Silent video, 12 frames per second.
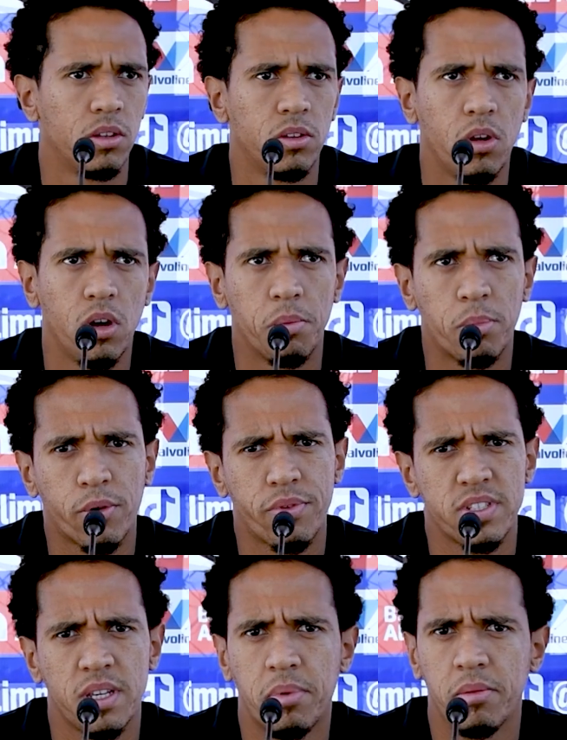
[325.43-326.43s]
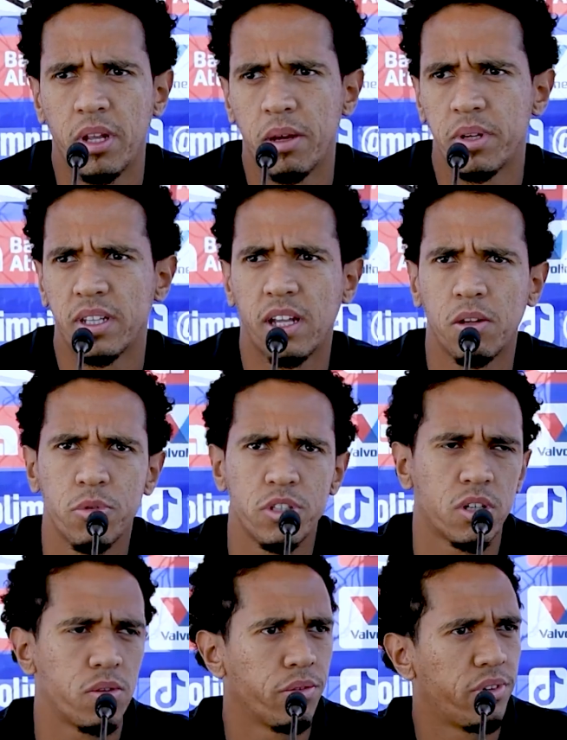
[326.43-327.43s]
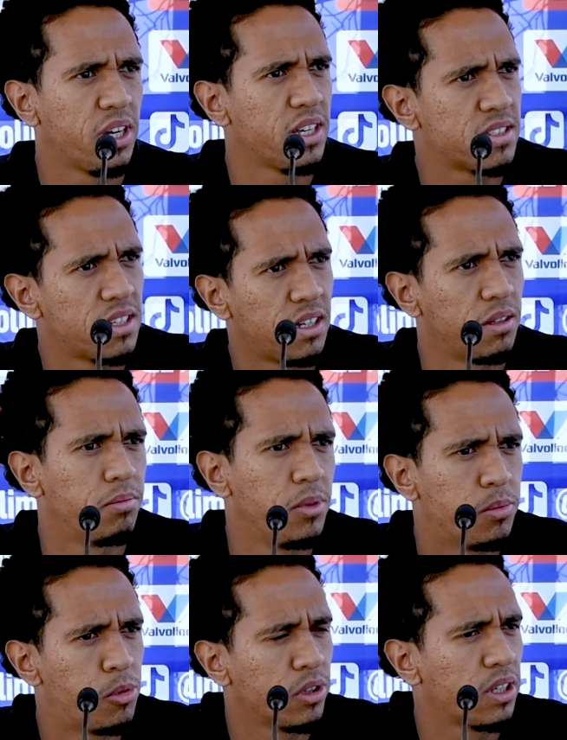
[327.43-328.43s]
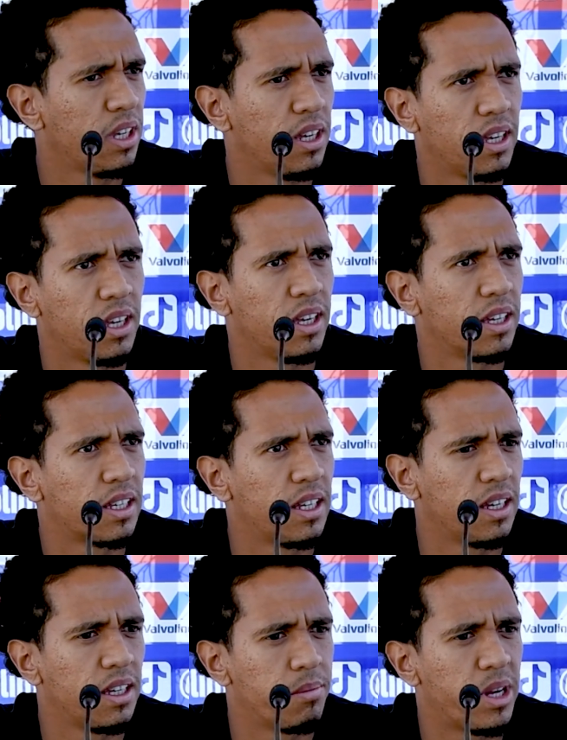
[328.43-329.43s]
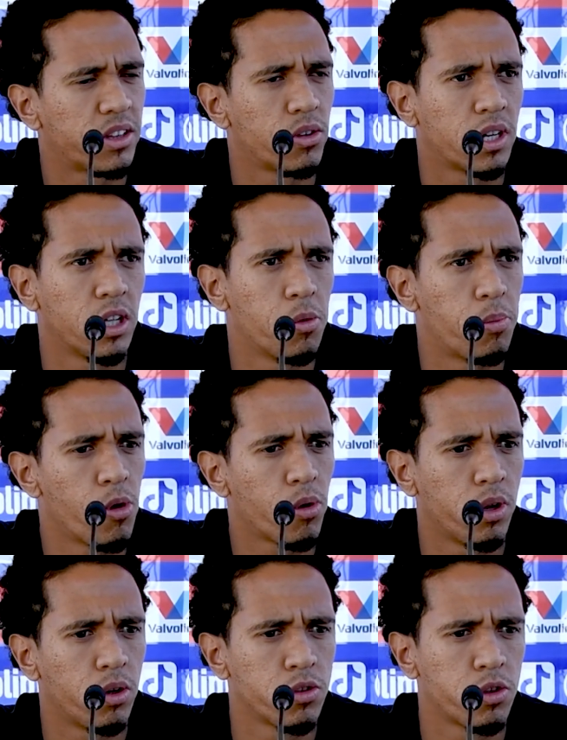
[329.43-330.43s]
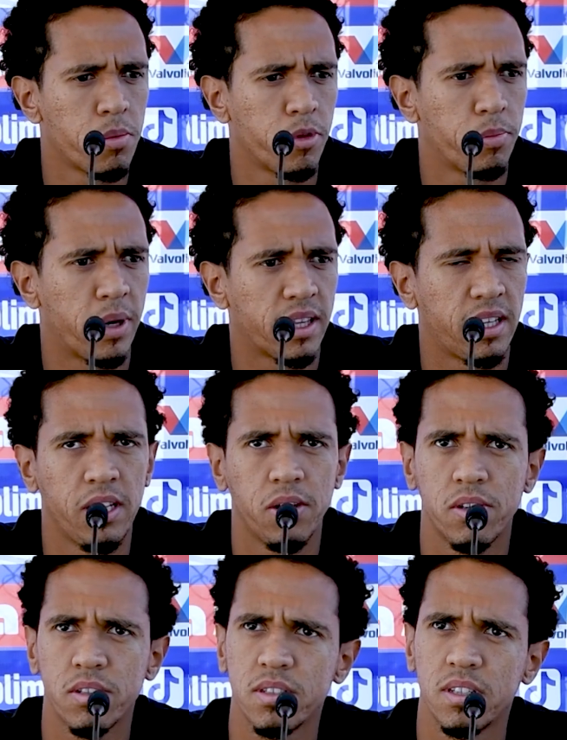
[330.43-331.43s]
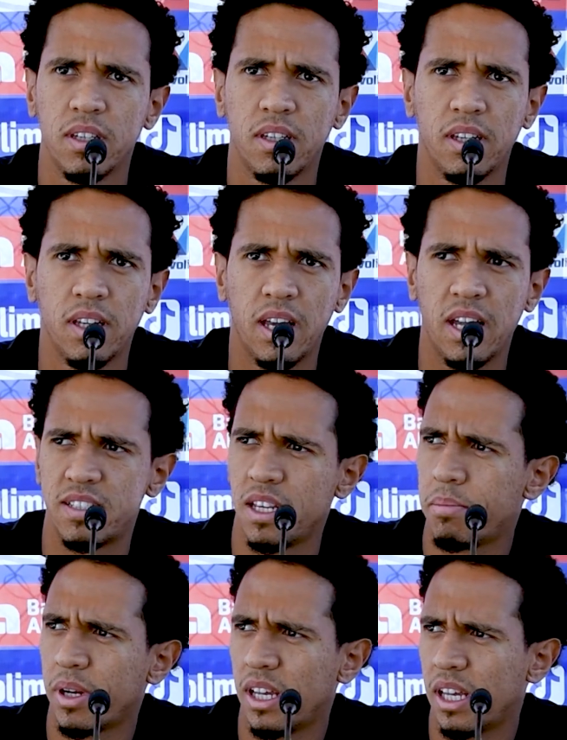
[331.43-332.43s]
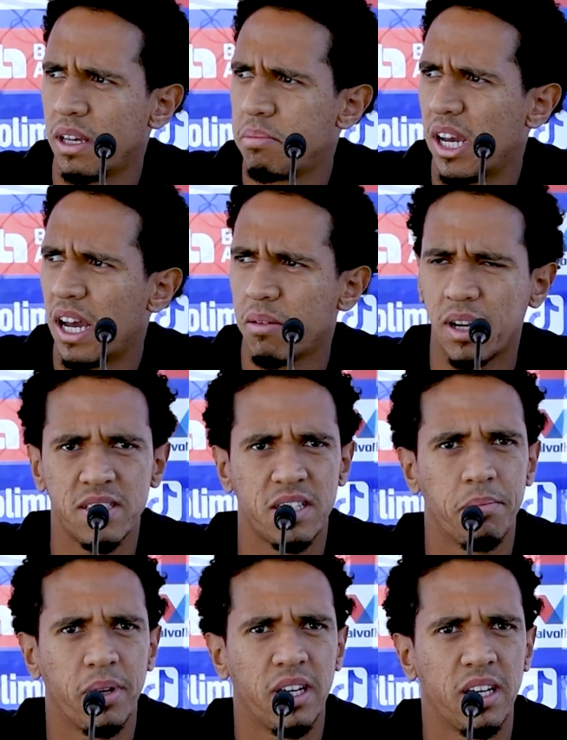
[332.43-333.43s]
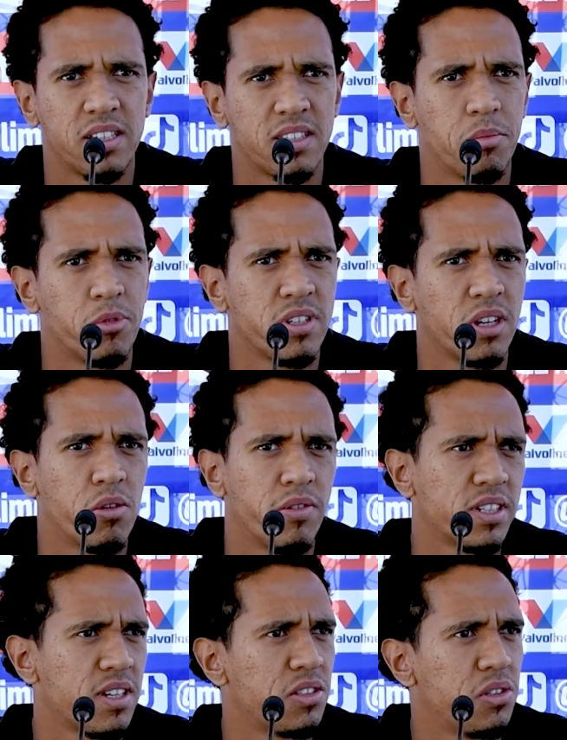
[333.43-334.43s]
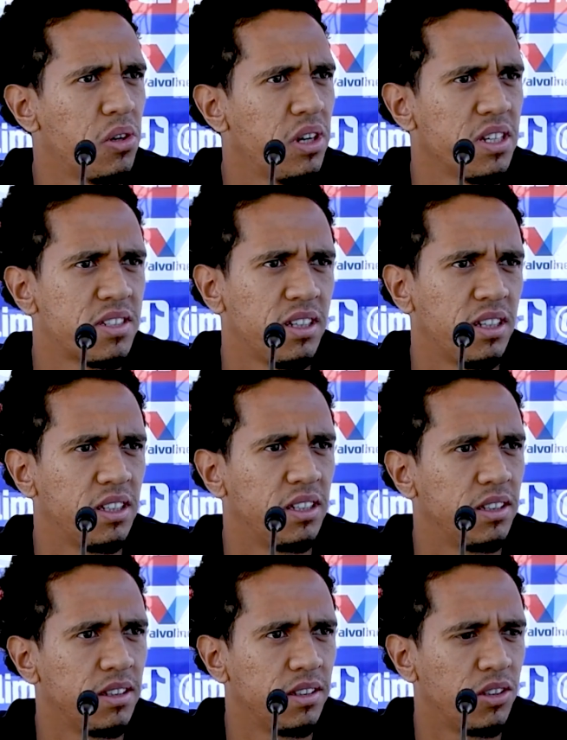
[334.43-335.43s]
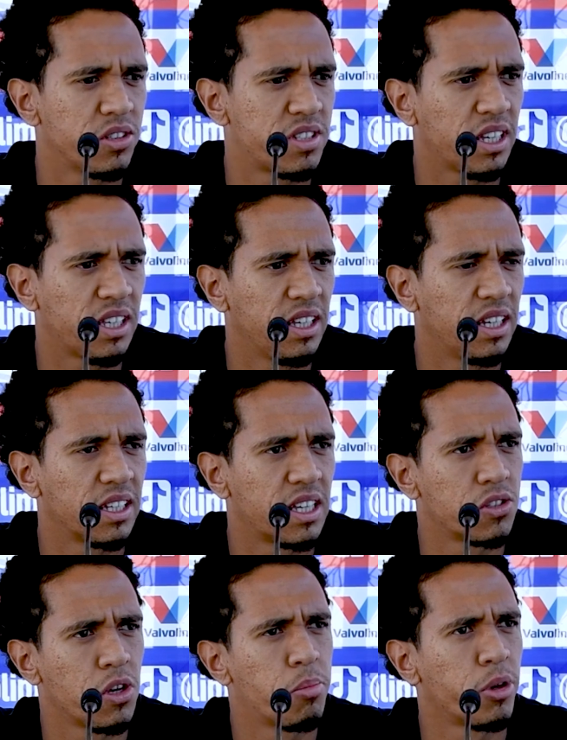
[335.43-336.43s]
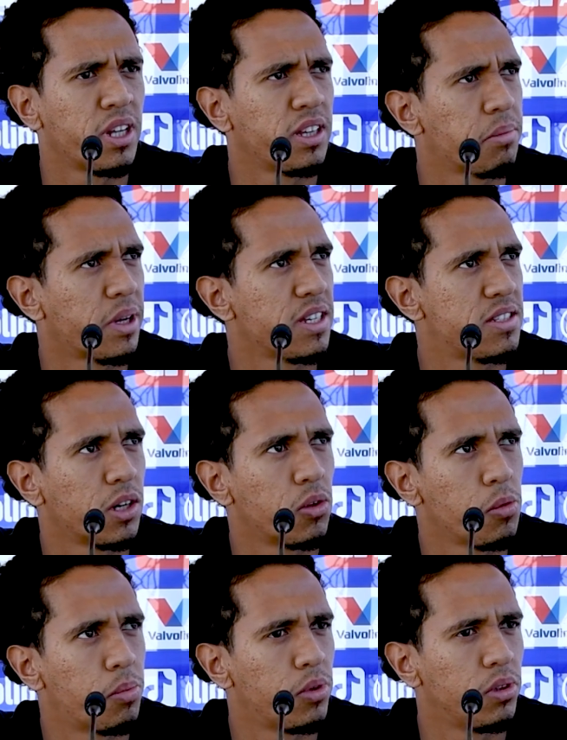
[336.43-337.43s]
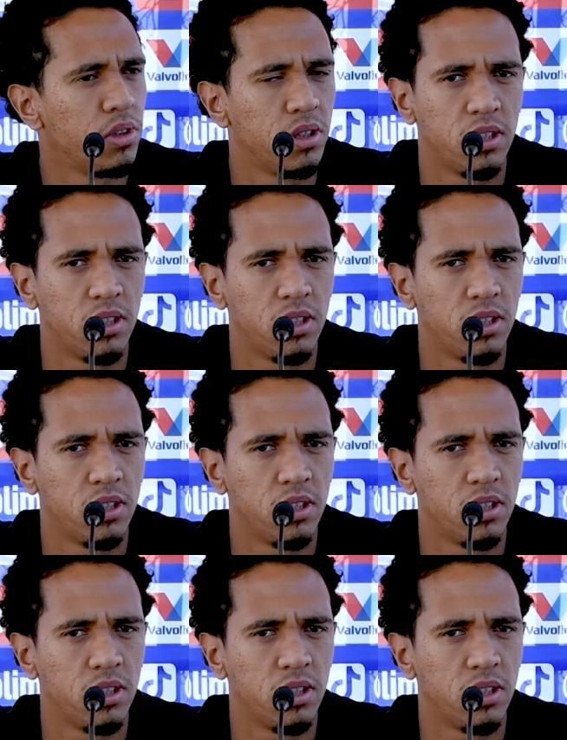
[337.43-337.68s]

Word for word: No, el profe siempre me ha brindado mucha confianza, mismo que, que, me ha tocado poco en los últimos partidos. Él siempre me habla, siempre estamos en conversaciones y yo sé que, que soy importante para este grupo.